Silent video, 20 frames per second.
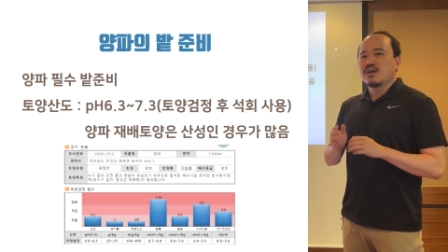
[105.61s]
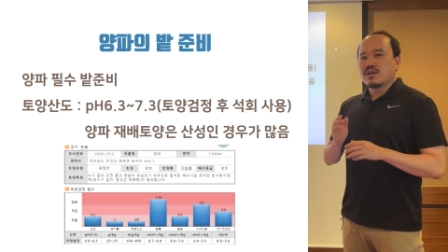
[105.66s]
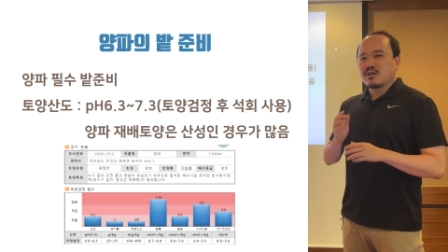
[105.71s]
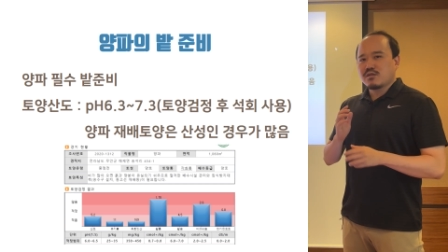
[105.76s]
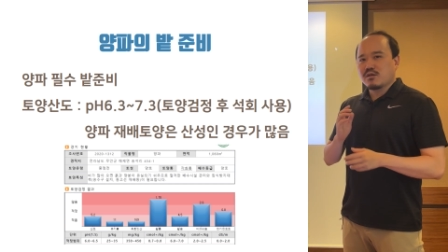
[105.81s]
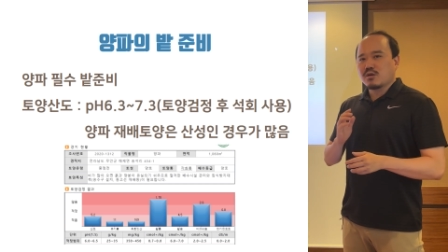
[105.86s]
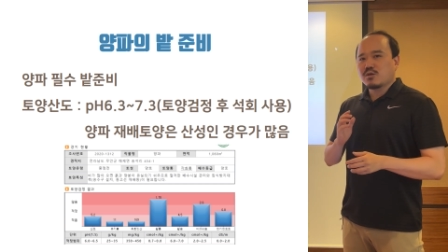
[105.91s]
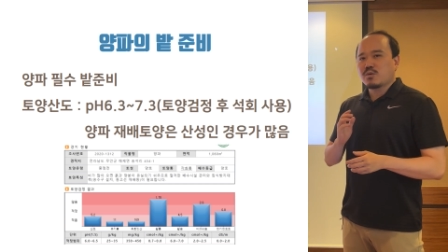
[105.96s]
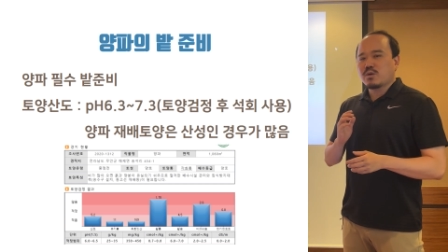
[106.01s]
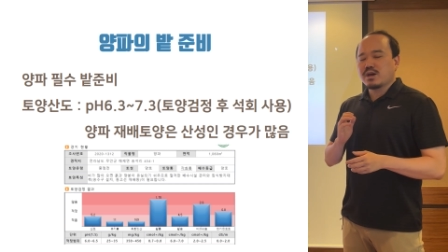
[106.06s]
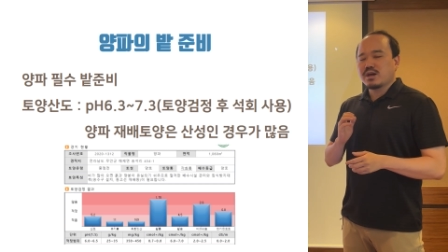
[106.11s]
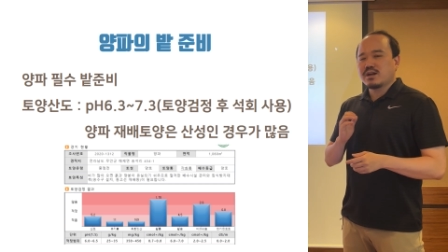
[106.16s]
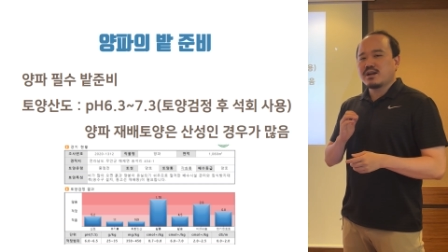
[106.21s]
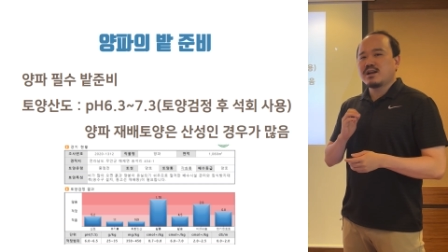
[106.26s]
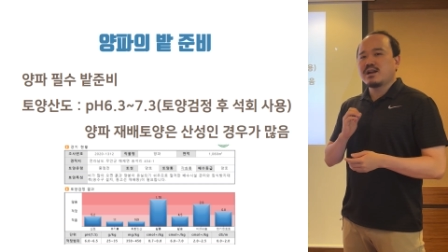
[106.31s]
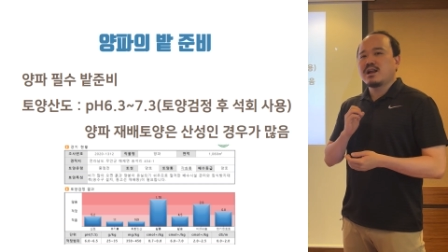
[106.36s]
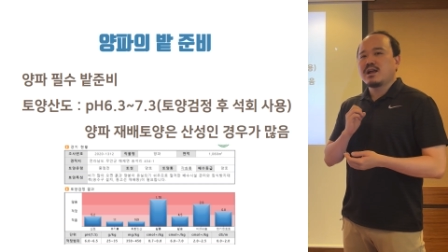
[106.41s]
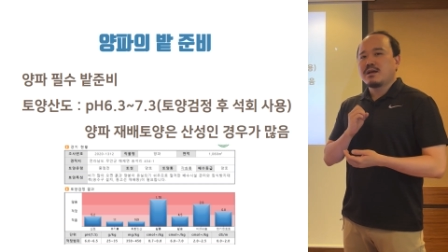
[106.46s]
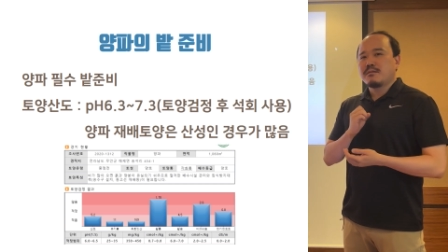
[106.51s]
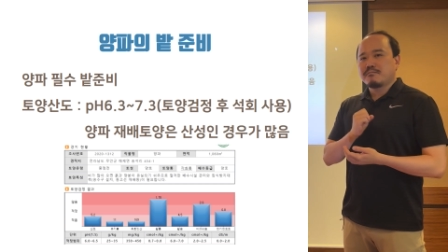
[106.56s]

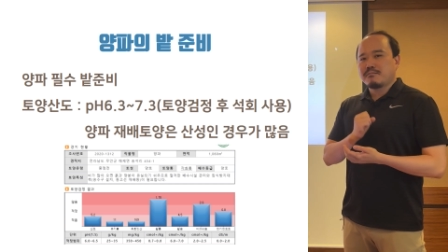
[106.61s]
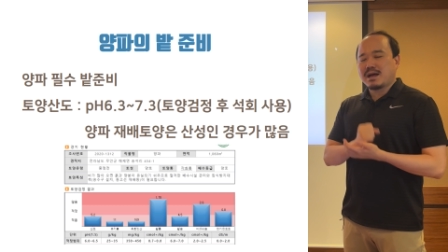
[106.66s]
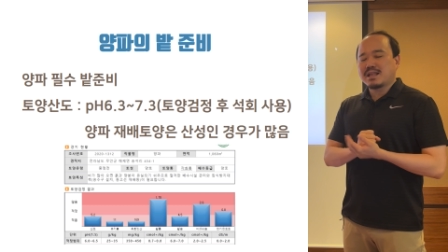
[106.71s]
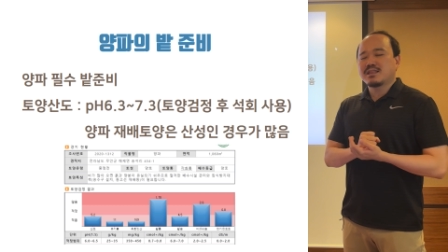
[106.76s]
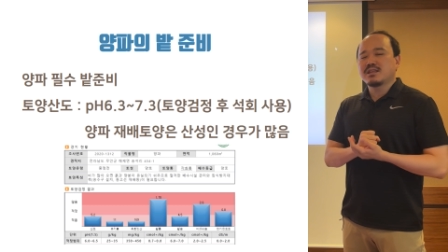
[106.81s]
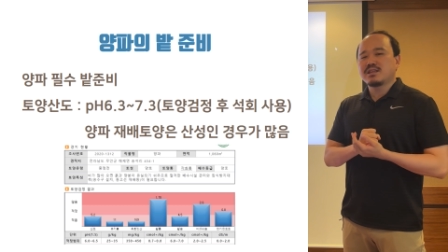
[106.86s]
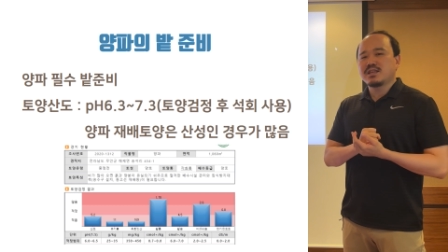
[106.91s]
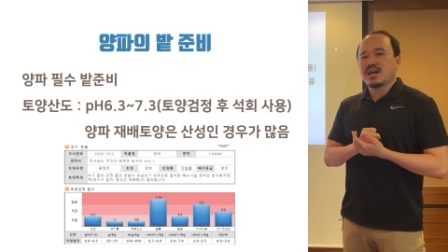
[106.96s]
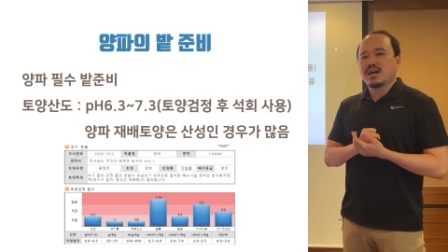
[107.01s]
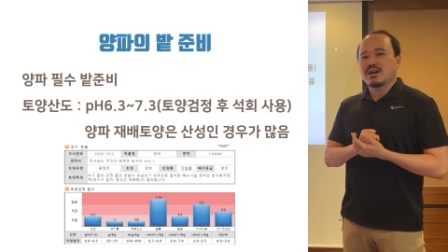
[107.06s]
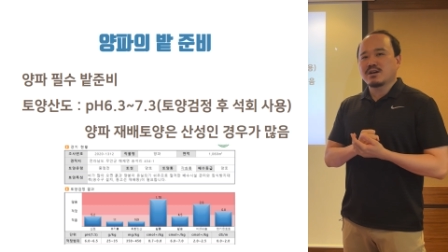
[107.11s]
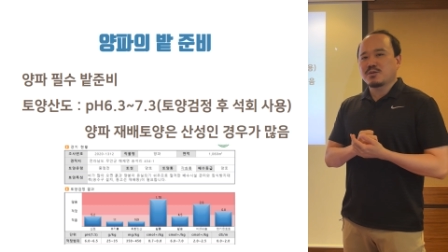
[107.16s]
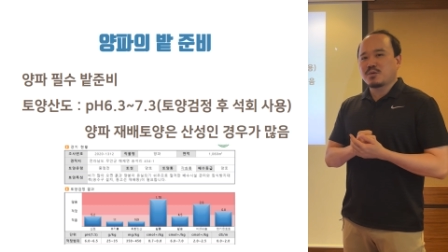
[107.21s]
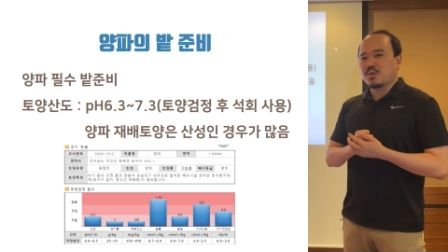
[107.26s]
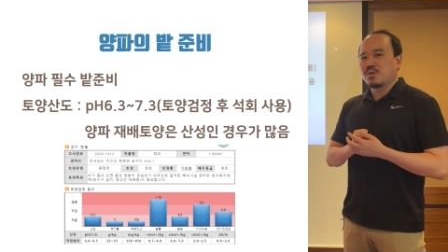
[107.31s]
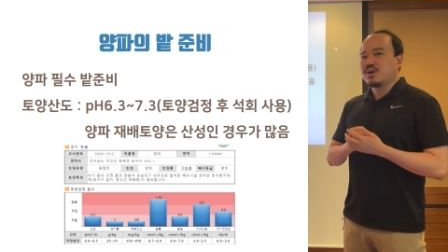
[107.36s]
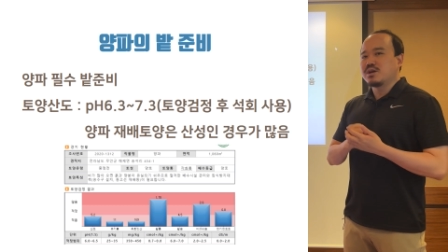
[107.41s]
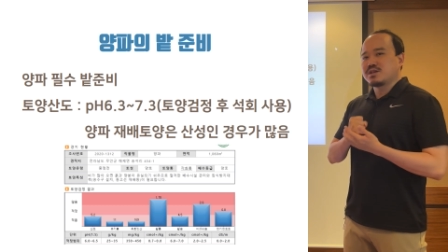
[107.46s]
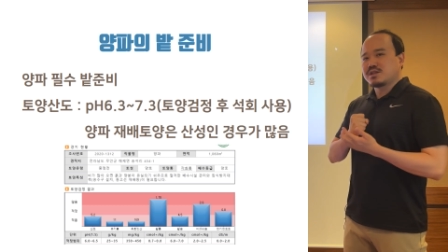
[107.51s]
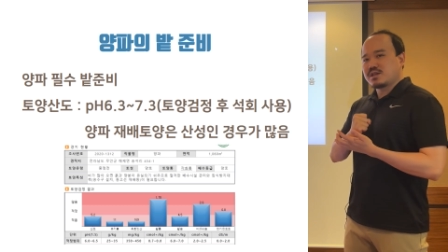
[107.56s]
석회를 맞는
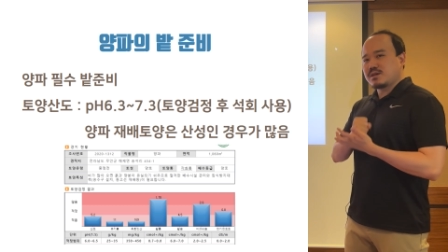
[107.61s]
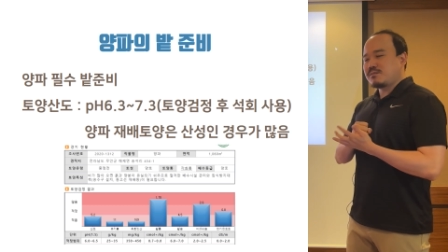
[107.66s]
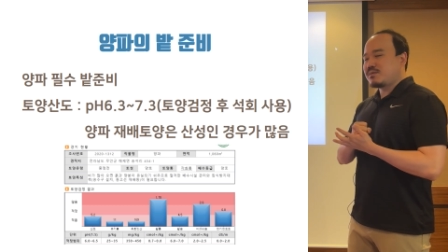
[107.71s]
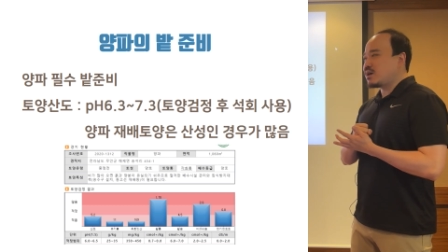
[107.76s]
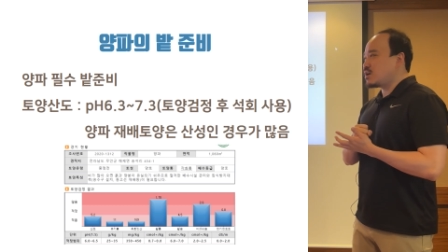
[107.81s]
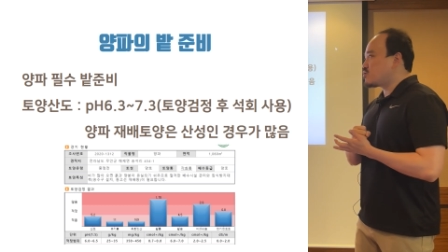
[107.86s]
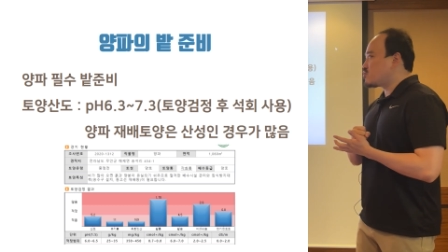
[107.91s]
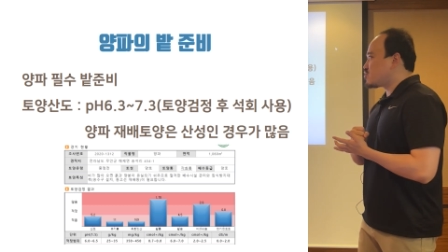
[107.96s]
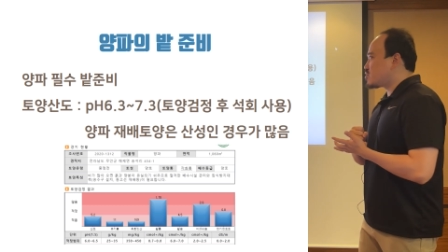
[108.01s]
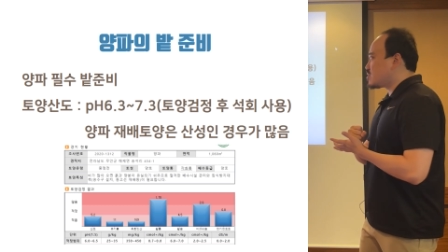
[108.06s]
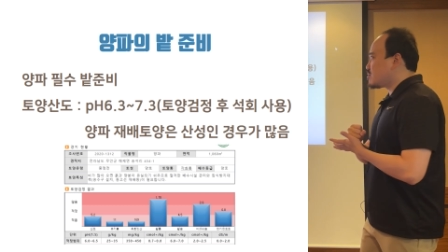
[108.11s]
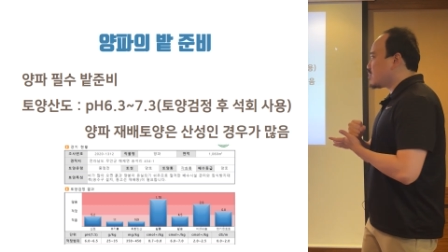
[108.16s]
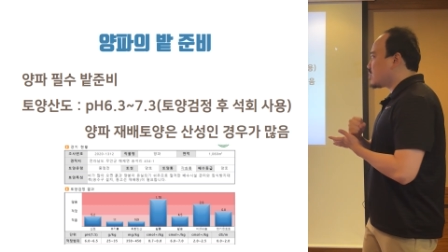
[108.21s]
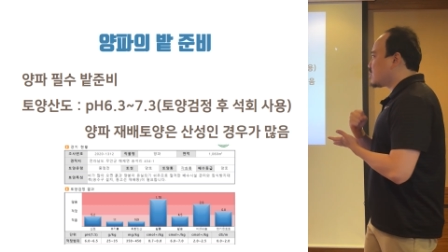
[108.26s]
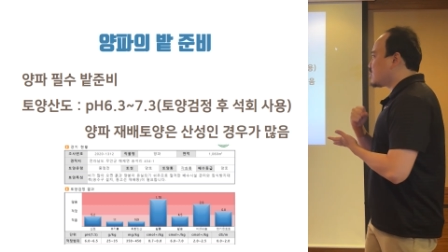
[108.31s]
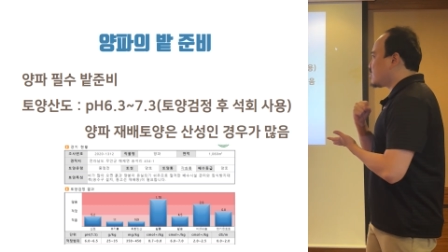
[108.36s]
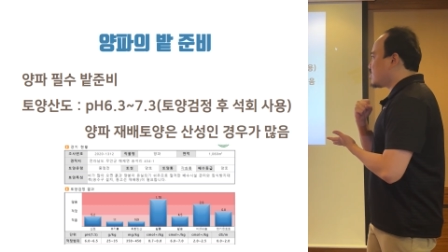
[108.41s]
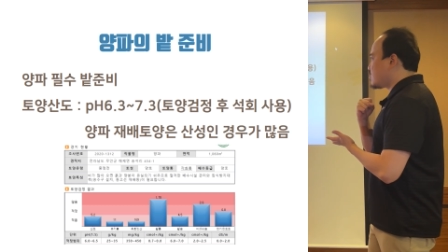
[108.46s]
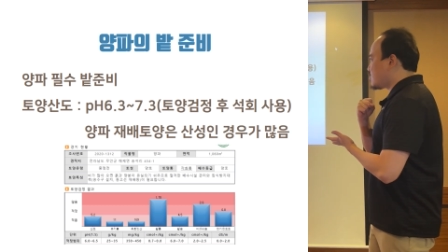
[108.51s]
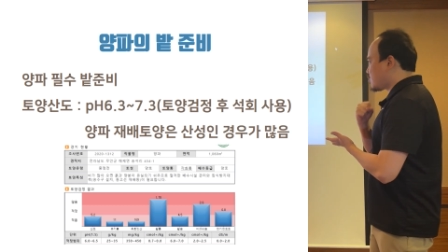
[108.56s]
양으로 시비해
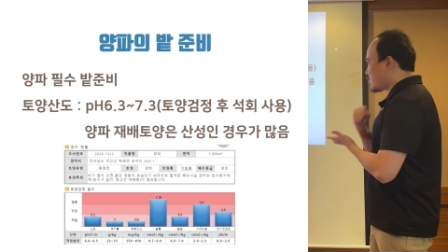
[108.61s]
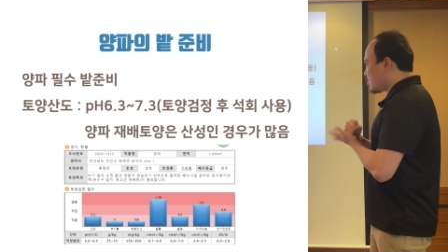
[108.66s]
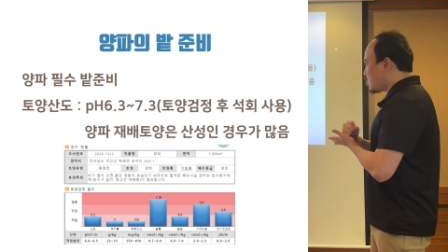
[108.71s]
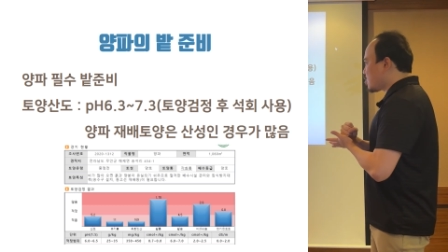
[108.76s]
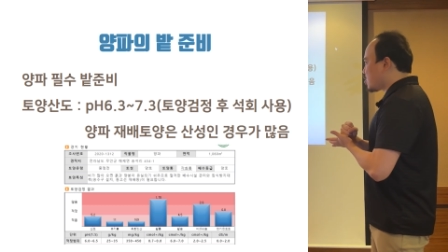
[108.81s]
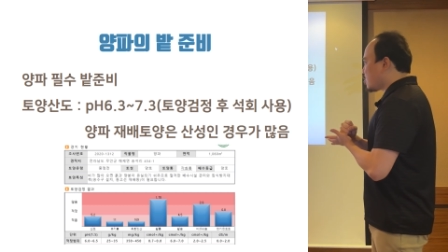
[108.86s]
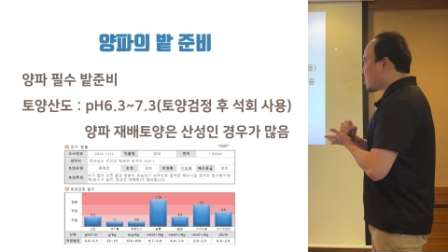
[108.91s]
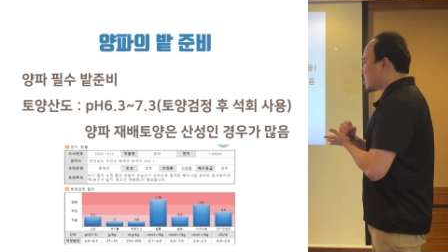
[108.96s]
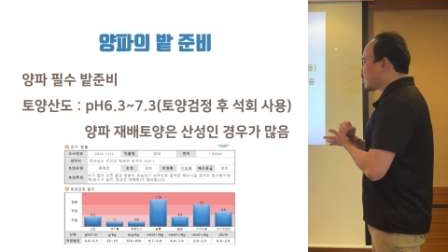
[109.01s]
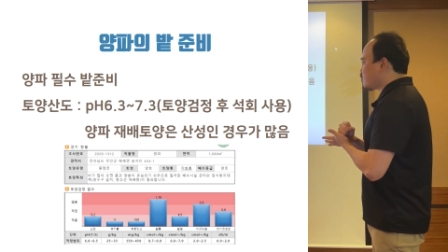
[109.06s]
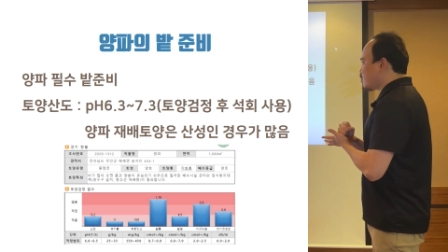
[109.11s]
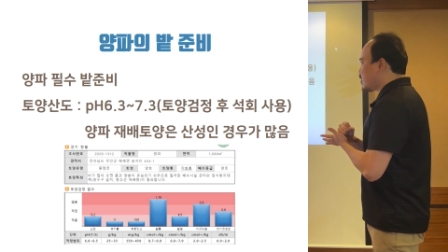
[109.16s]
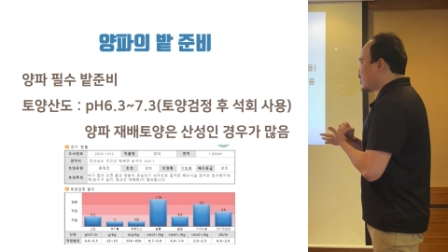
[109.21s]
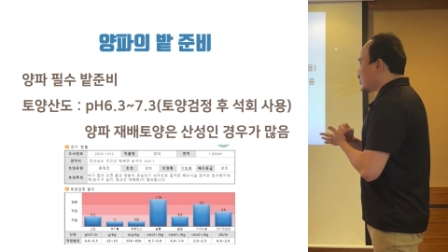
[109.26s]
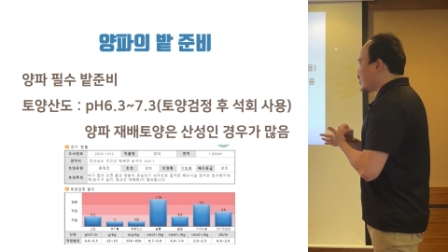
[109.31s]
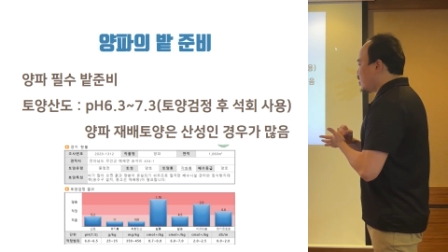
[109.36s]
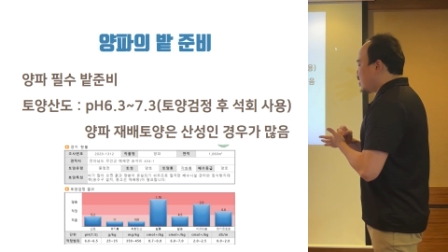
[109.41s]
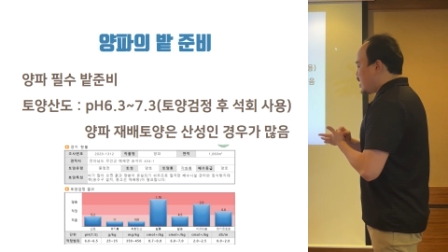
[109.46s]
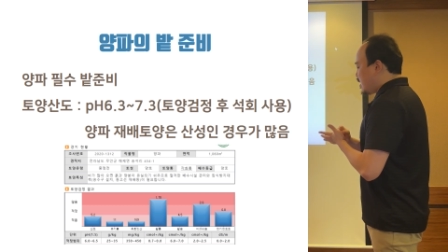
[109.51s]
주시면 좋을 것 같고요.